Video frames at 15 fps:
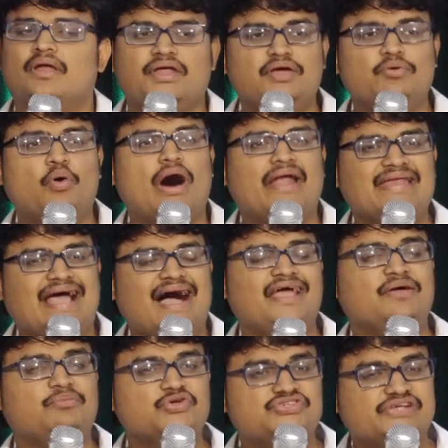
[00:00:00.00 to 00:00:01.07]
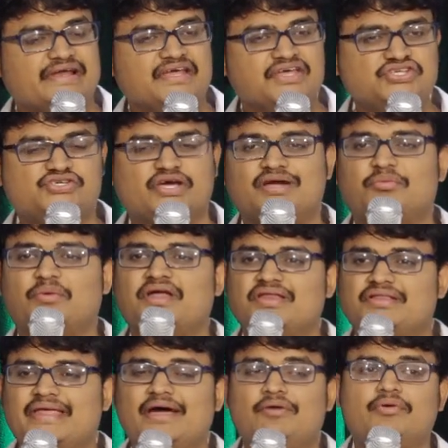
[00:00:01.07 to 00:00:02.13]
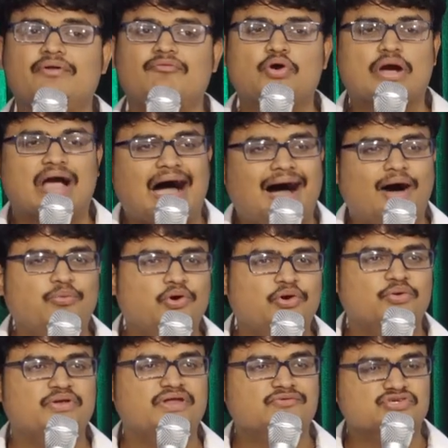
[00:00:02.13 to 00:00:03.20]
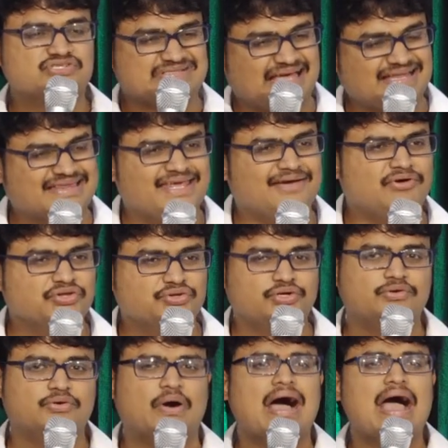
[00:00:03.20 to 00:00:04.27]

నీవు అన్యాయము జరిగించేటువంటి దేవుడవు కావు నీవు సత్యవంతుడు